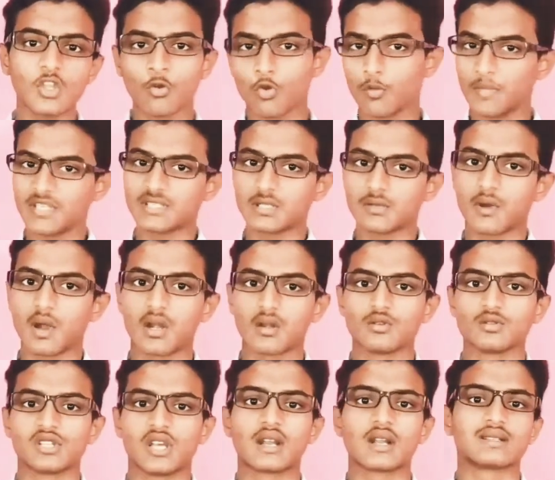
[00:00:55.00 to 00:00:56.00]
ఓబీసీ వాళ్ళు
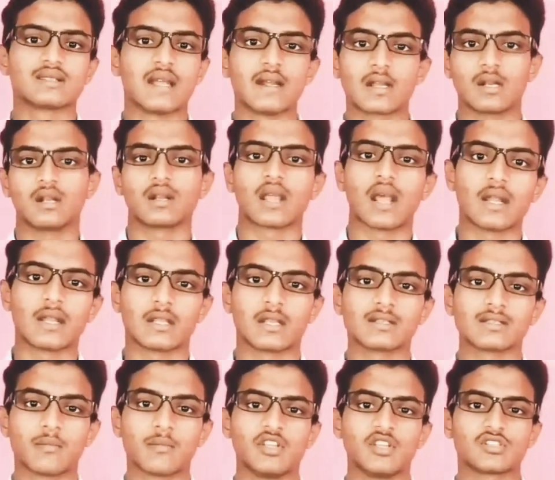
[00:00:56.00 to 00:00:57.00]
జనరల్ సెంట్రల్ కేటగిరీకి
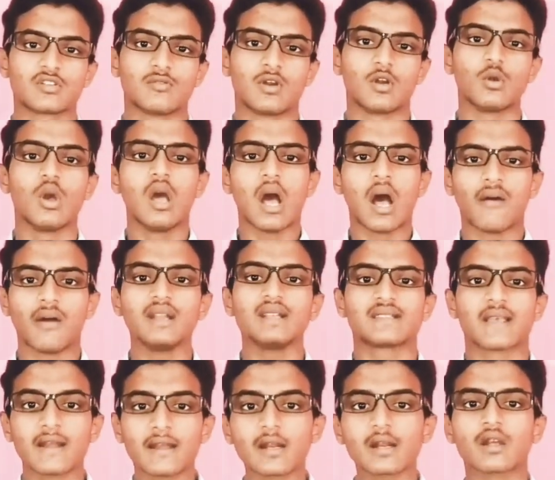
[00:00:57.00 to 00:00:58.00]
సంబంధించిన వాళ్ళు అవన్నీ
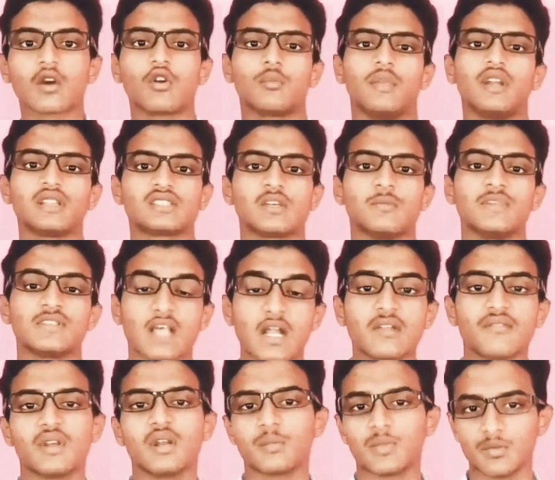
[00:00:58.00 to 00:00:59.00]
సెంట్రల్ గవర్నమెంట్ ఇచ్చే మీ
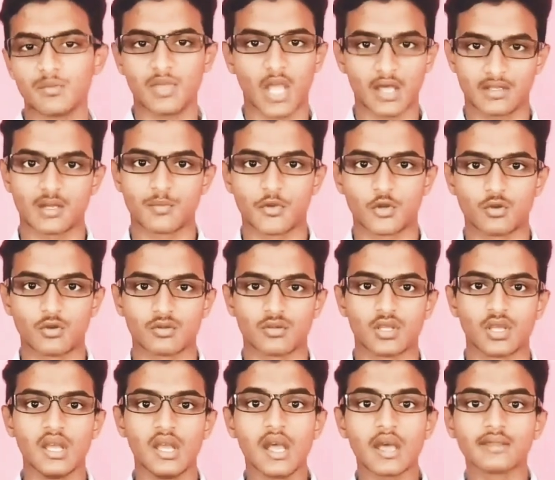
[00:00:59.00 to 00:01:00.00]
సర్టిఫికేట్ మీద మీ ఆధారపడి ఉంటుంది
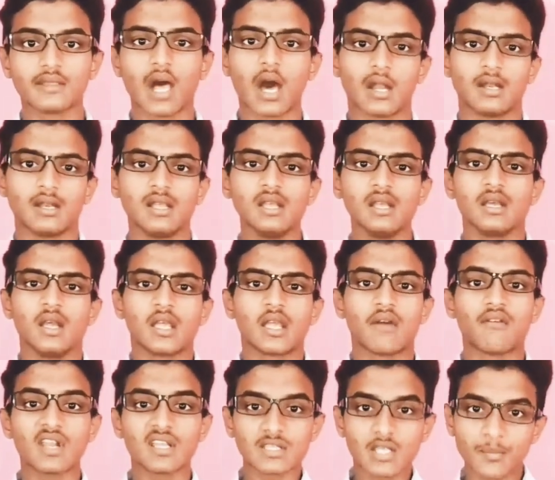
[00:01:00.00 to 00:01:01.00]
దాన్ని
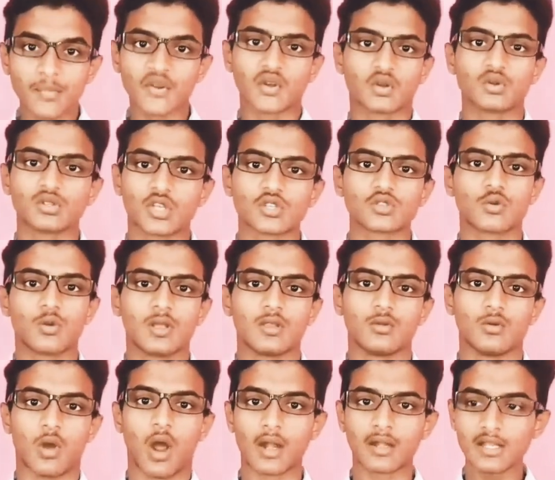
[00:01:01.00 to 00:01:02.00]
ఎవరైతే ఇప్పటివరకు తెచ్చుకోలేదు
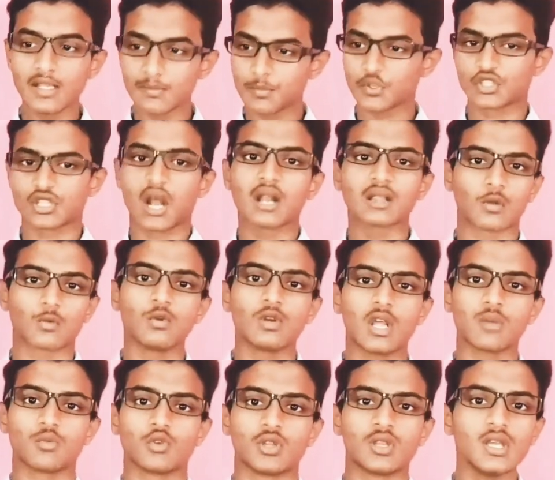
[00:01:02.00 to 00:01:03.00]
అంటే ఇప్పుడు చాలా తక్కువ
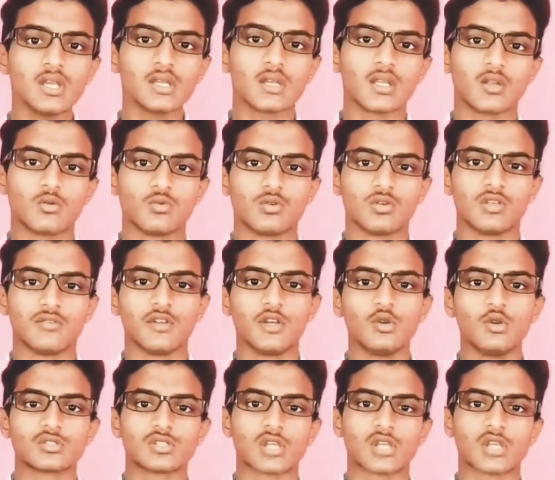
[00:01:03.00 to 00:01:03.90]
టైం ఉంది నేను ఈ వీడియో